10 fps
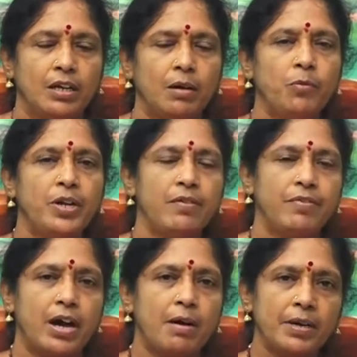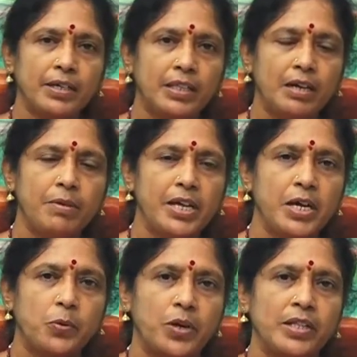நம்முடைய வியாபகத்தன்மையை
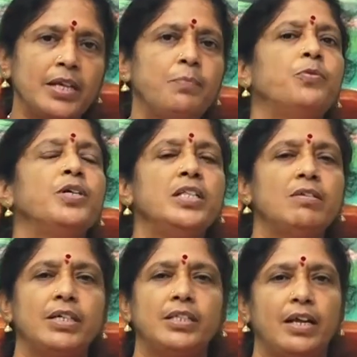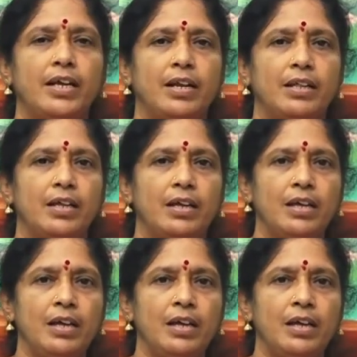குழந்தை புரிந்து வைத்திருக்கிறது